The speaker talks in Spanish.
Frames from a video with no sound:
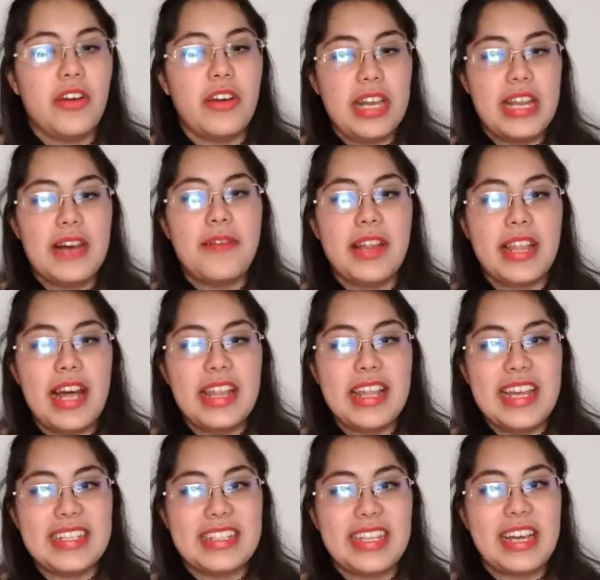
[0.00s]
Y la verdad
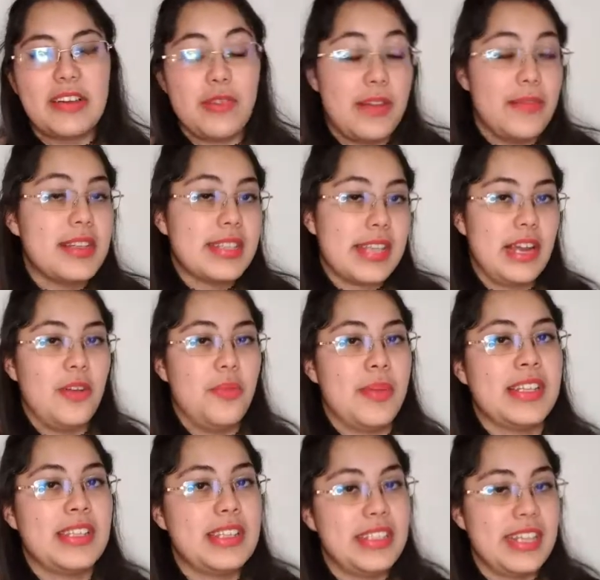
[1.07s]
es que una vez que lo
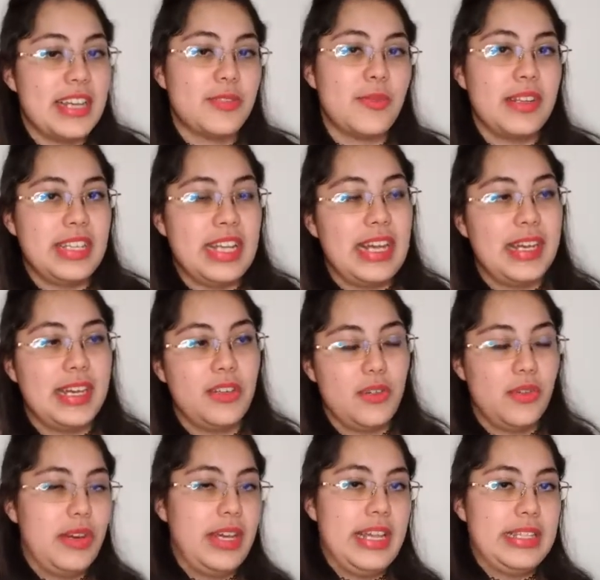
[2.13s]
pasas te das cuenta de que
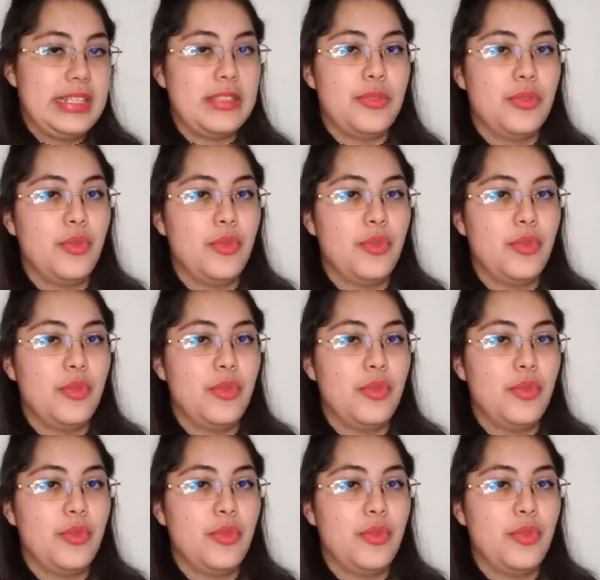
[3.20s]
no es